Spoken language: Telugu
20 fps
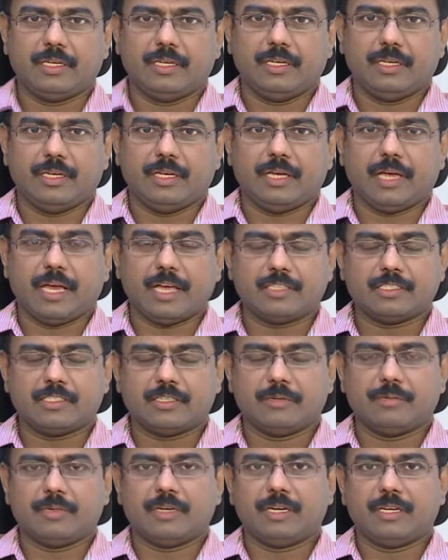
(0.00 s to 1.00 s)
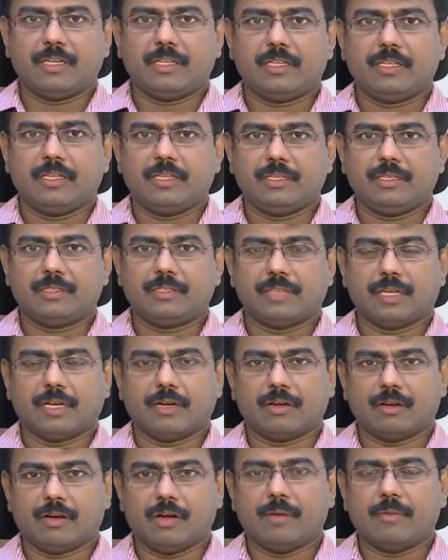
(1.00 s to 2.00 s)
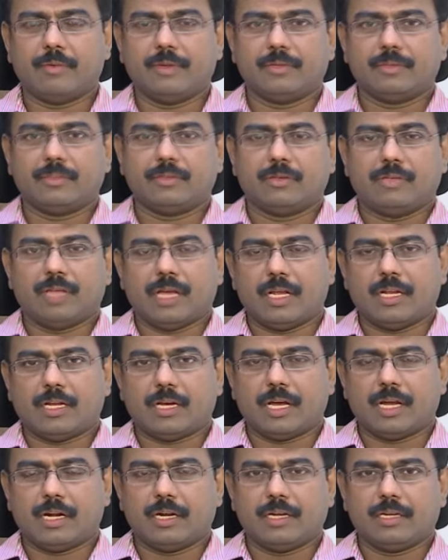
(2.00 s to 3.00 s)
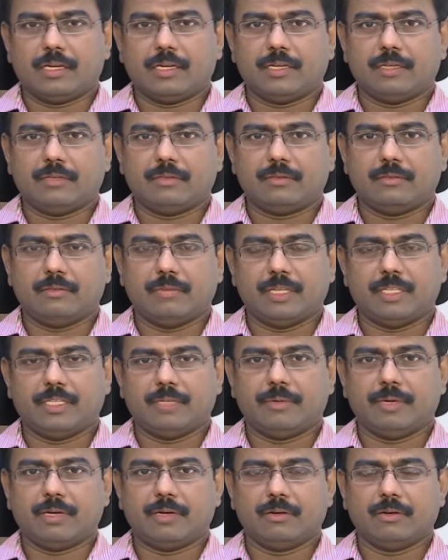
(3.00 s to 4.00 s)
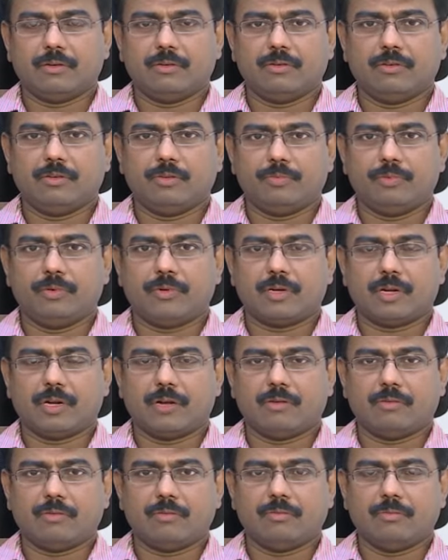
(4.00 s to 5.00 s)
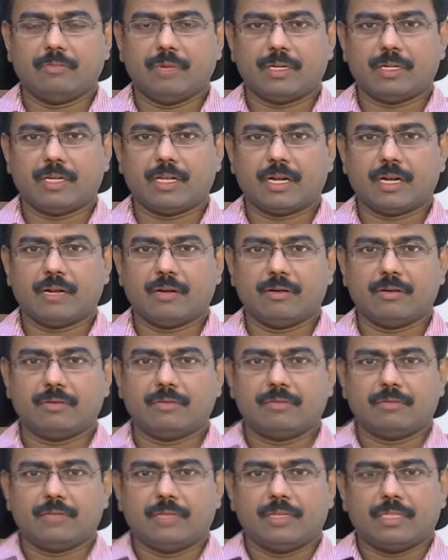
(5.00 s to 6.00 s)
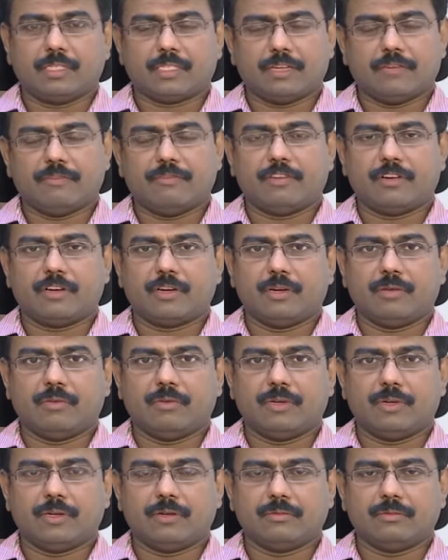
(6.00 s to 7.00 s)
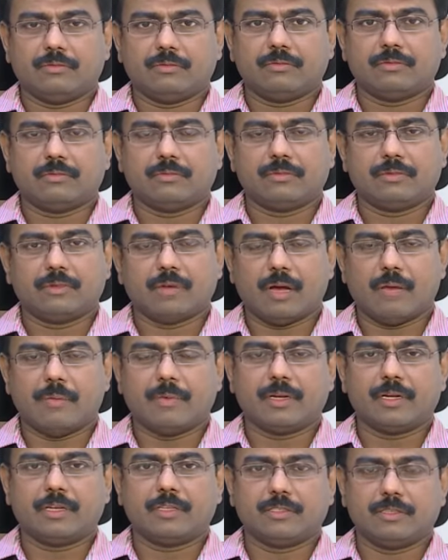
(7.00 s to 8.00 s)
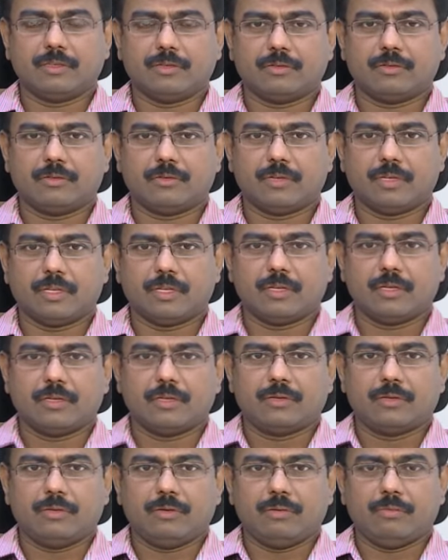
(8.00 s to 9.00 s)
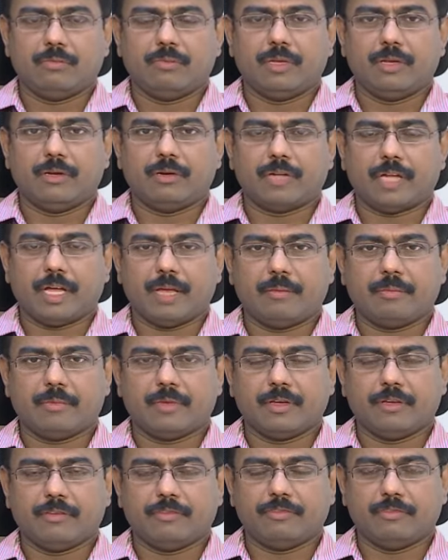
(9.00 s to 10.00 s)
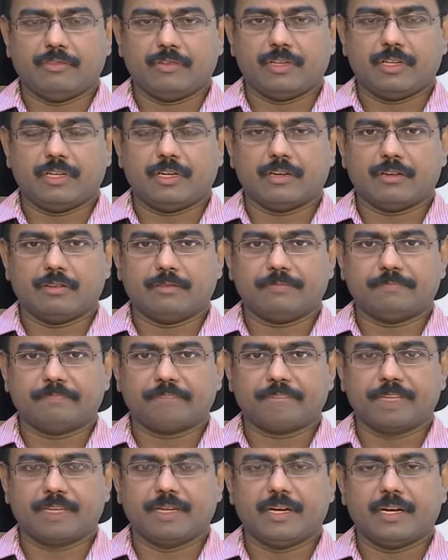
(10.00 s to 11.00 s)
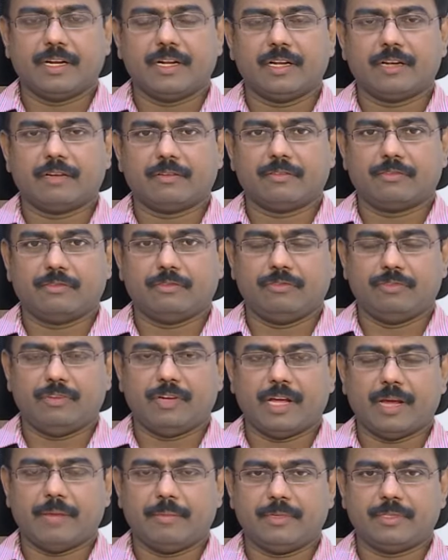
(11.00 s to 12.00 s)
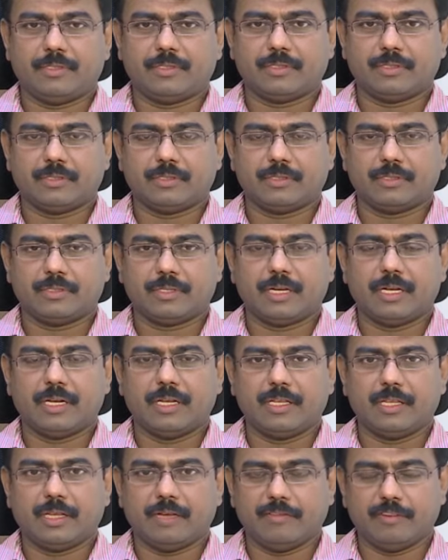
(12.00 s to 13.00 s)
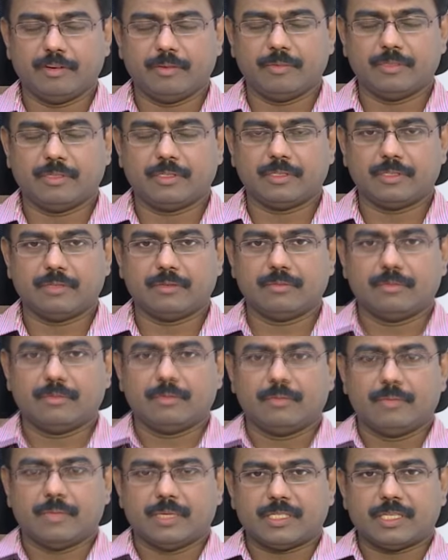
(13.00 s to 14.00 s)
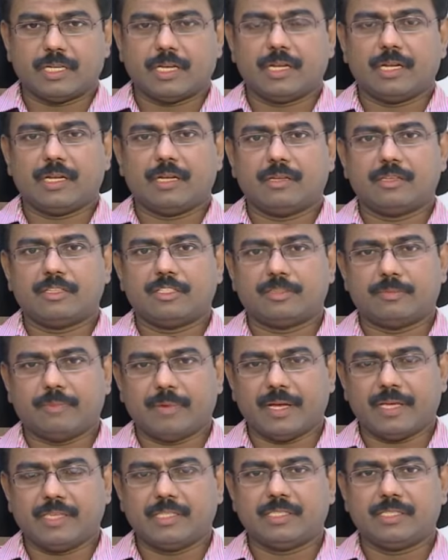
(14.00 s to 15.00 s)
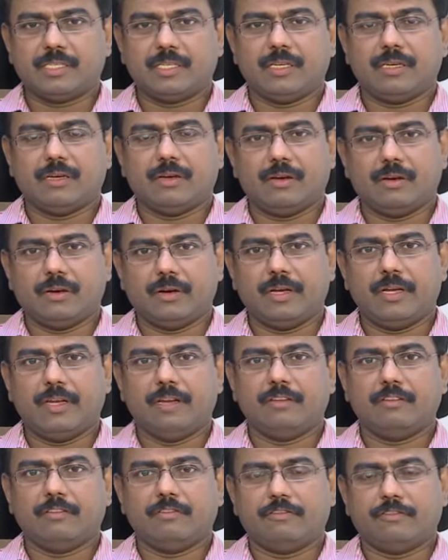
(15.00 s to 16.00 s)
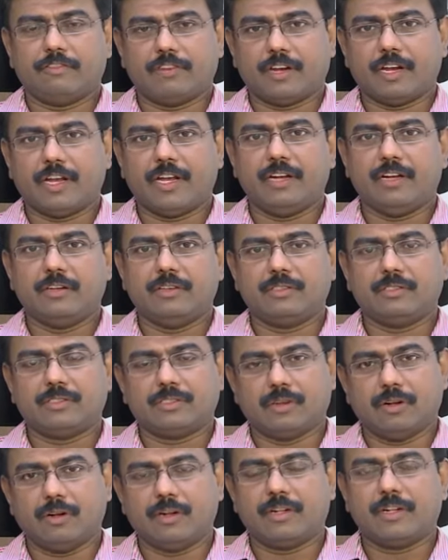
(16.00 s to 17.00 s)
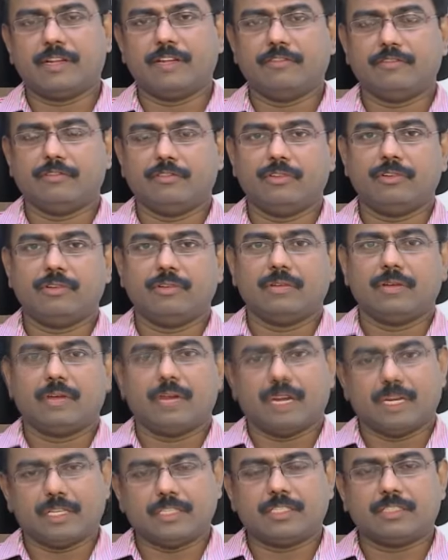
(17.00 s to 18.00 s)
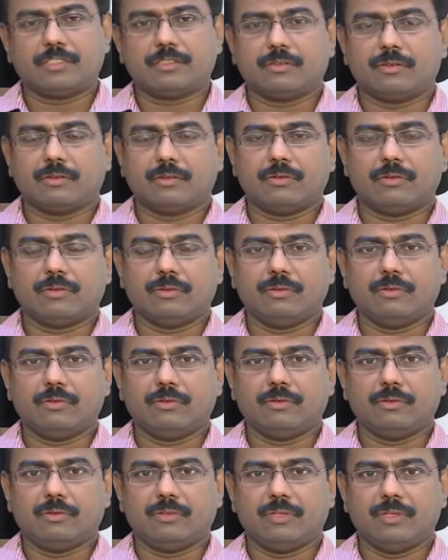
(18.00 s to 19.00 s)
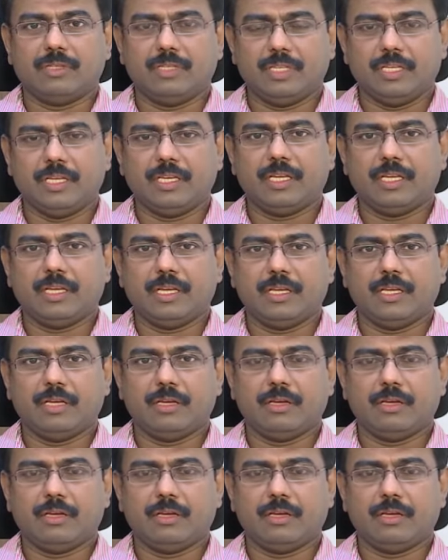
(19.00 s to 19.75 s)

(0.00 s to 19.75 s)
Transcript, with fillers: ఈ గ్యాస్ ట్రబుల్ అనేది చాలా కామన్ సో దాని కారణంగా మధ్య భాగంలో నొప్పులు రావడం మంట రావడం డిస్కంఫర్ట్గా ఉండడం కామన్గా జరుగుతుంటుంది సో మీరు టైంకి ఫుడ్ తినడం రెగ్యులర్ ఫుడ్ హ్యాబిట్స్ అనేది అవలంబించడం మసాలా స్పైసీ ఆయిల్ ఫ్రైడ్ సాల్టీ ఫుడ్ కట్ చేసుకోవడంతో దీనికి